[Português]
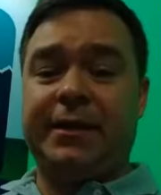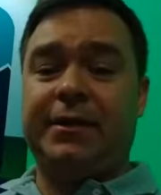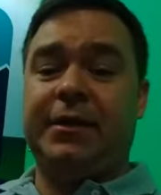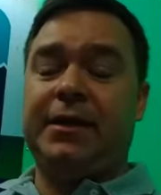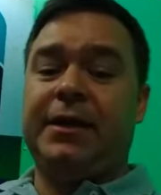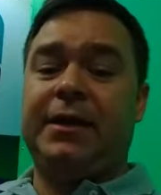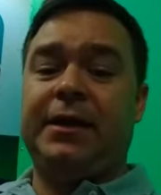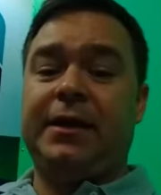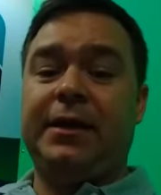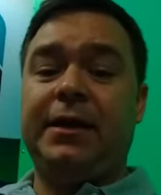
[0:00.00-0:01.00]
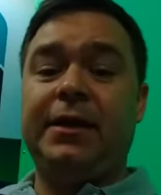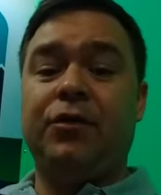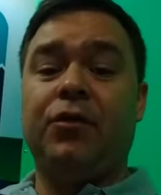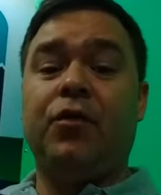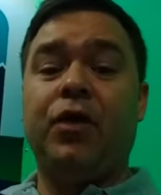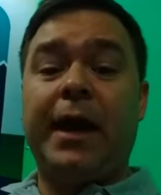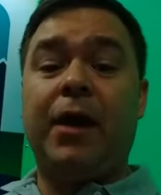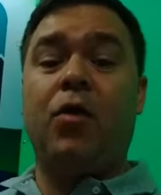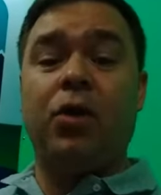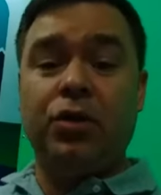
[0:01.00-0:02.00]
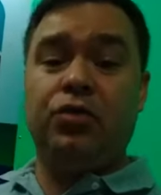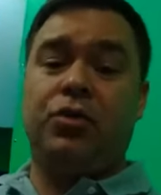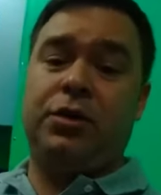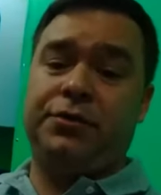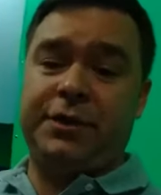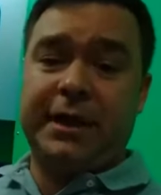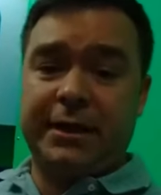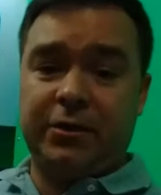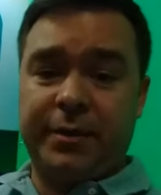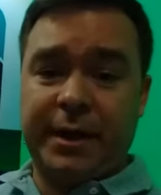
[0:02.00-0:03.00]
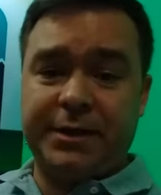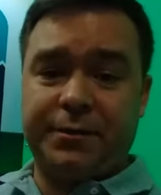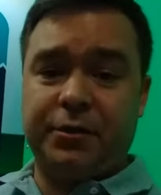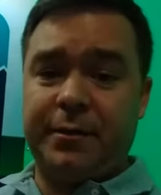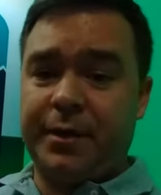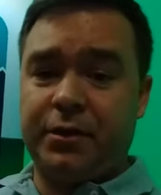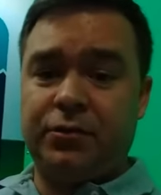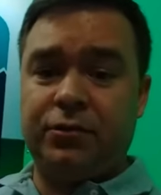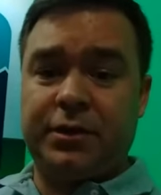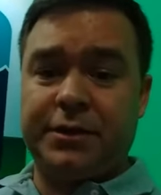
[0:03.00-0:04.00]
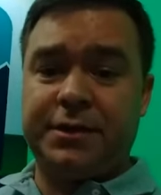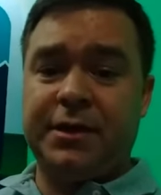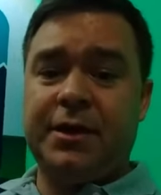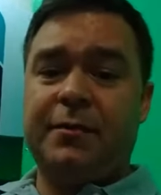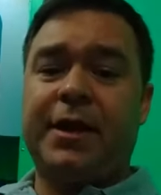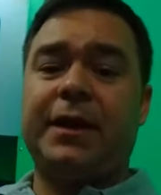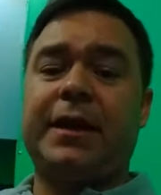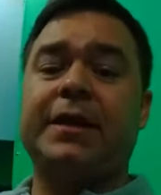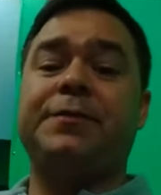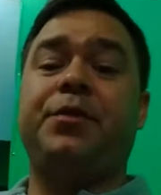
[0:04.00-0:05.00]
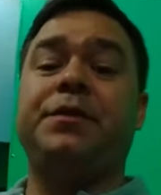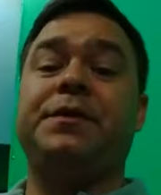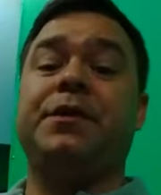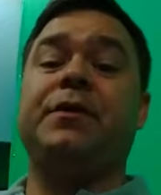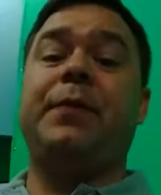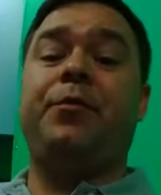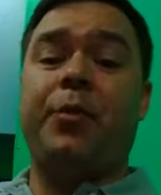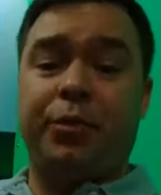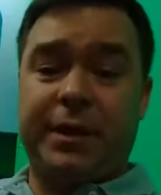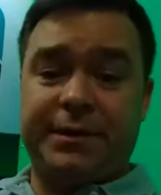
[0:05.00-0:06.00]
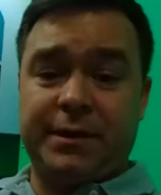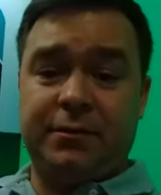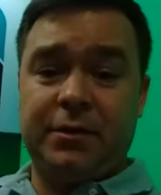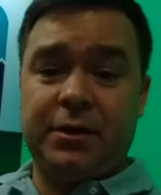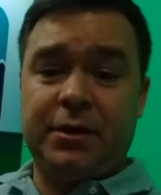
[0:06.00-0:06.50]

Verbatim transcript: uh, e olhar olho no olho do cidadão para responder perguntas, para estar tá à disposição da população.